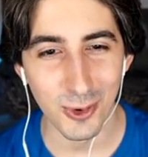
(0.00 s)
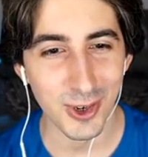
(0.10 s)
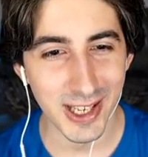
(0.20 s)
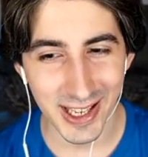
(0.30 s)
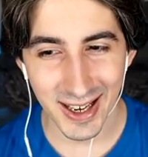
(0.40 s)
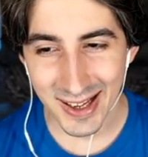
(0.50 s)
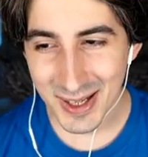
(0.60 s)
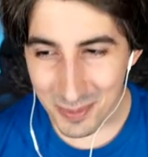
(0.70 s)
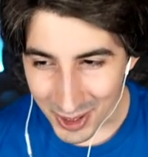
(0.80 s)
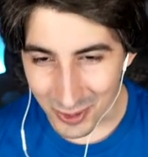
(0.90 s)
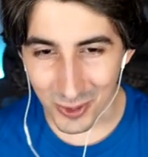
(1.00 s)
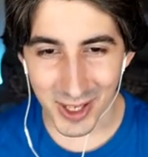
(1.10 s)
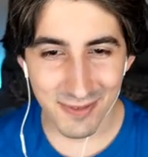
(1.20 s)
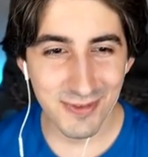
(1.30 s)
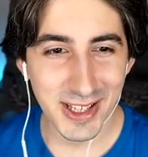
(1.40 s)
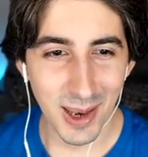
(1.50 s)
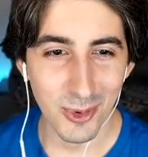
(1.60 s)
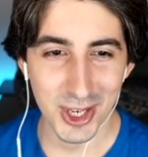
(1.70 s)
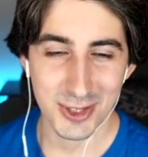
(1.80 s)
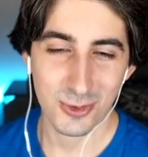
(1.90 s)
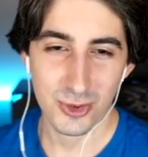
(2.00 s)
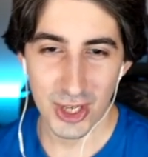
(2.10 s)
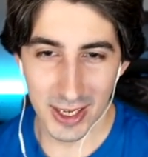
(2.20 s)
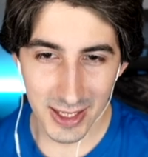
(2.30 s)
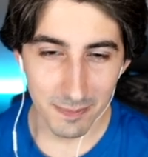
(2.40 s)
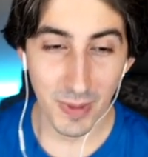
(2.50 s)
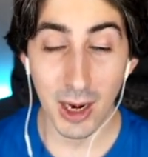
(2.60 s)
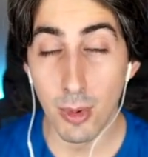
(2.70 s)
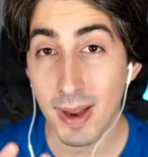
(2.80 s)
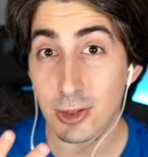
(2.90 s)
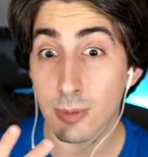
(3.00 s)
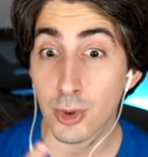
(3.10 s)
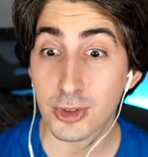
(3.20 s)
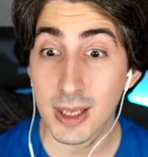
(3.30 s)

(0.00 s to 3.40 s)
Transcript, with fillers: follia per cui vediamo che succede. Al momento il mio